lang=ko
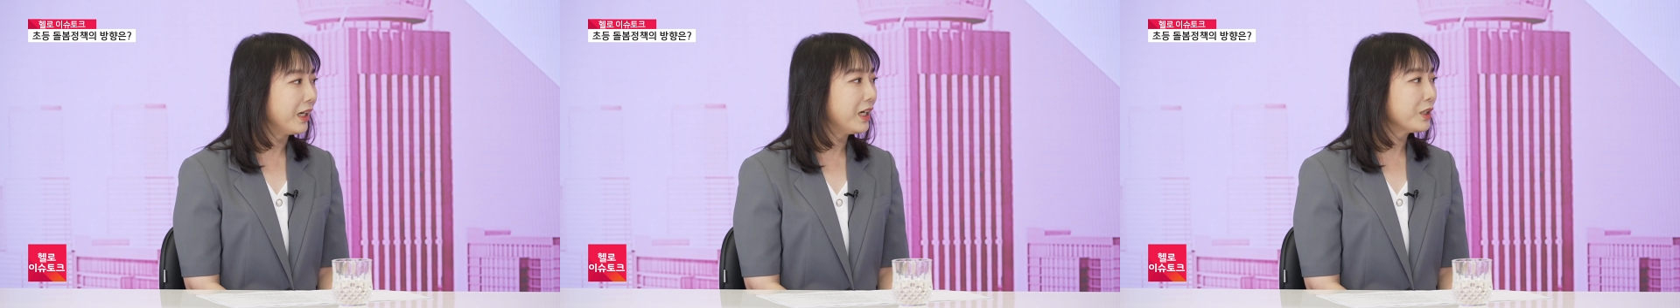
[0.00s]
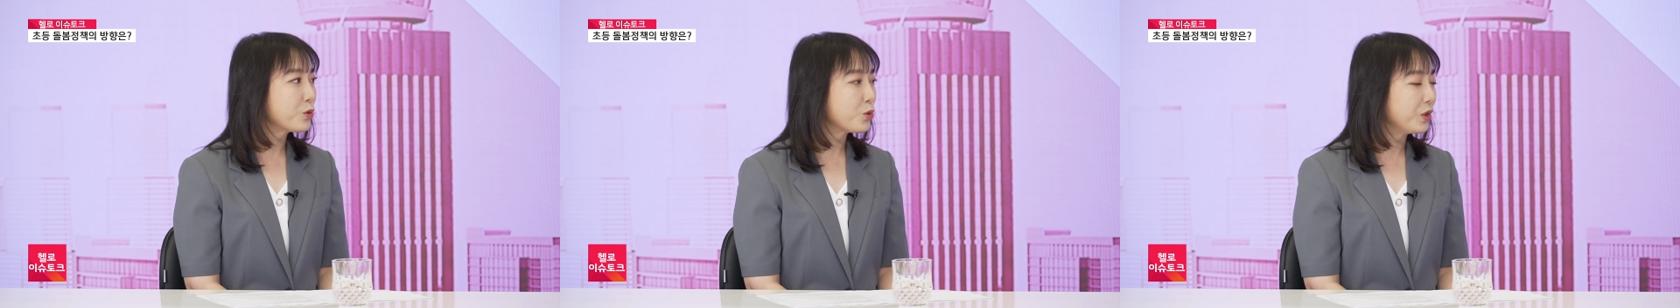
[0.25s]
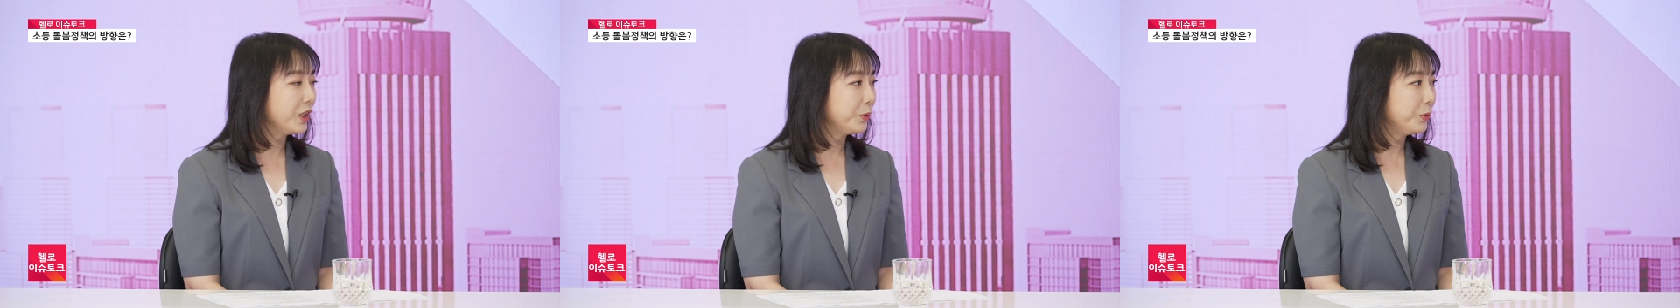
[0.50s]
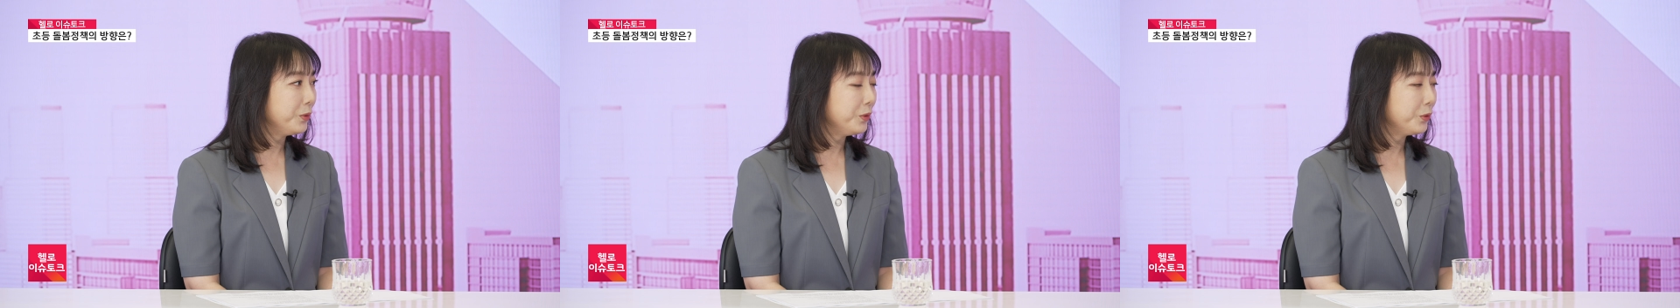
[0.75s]
방학
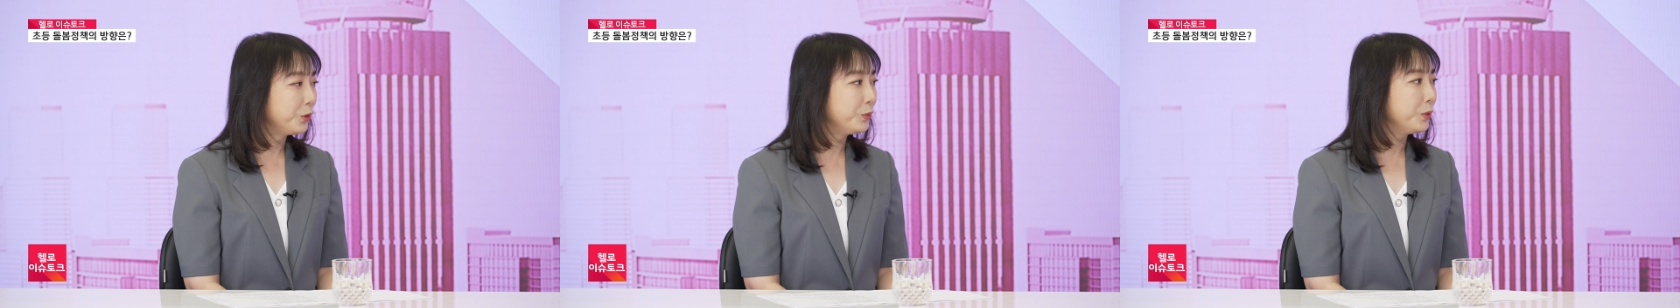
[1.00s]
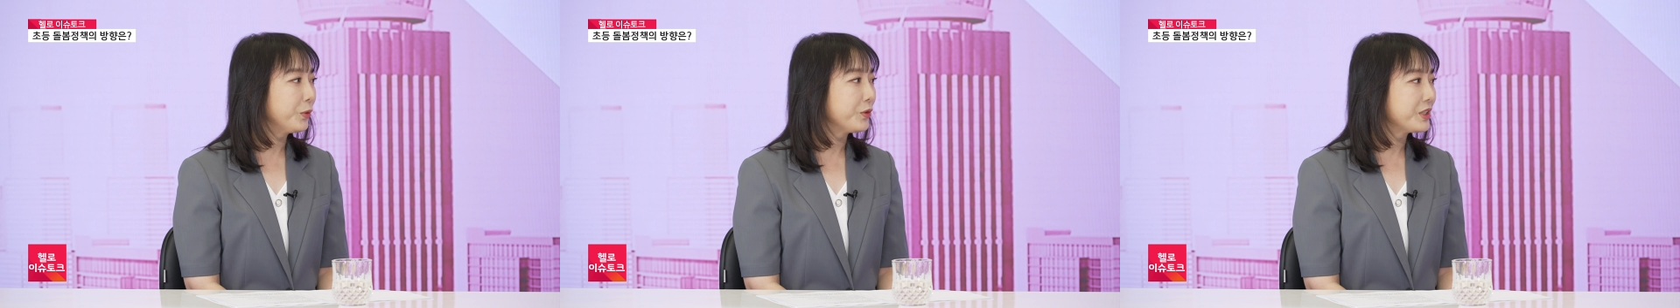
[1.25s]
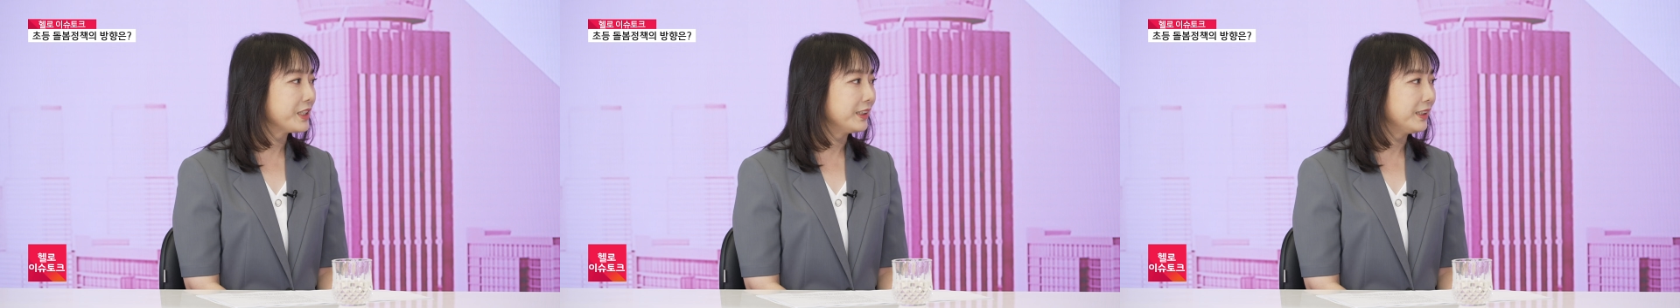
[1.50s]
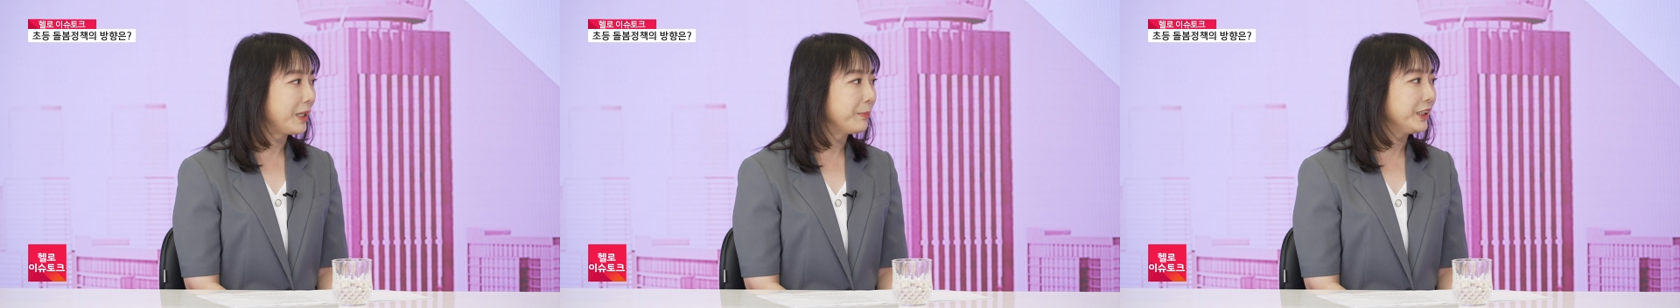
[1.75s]
중에도 돌봄
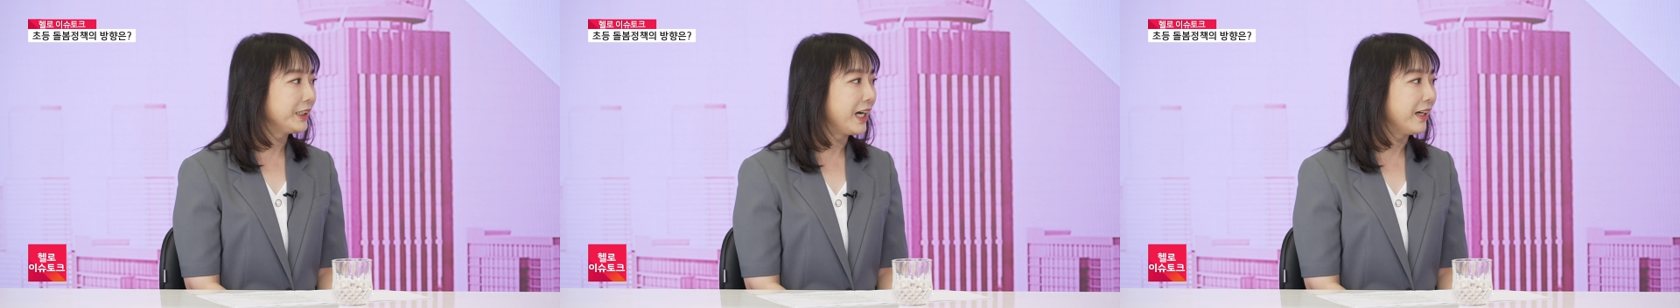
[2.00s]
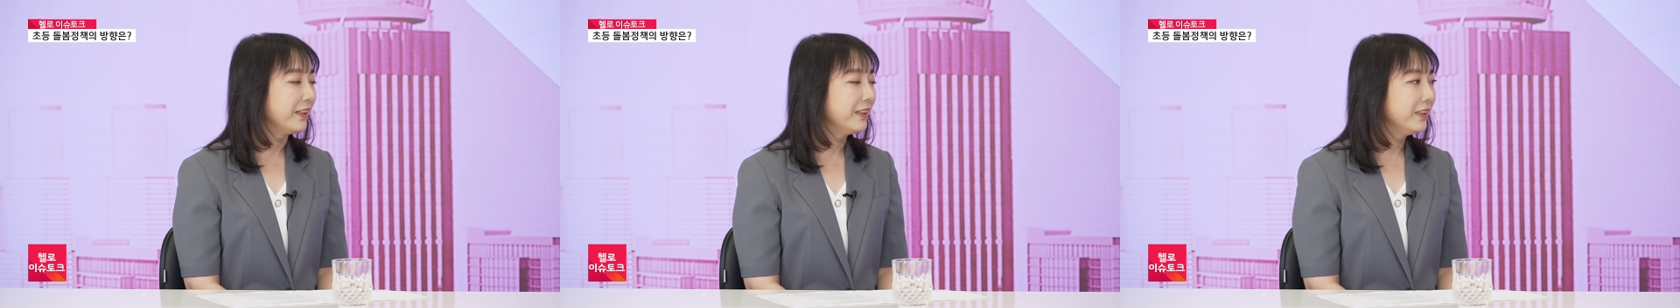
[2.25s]
교실을 합니다.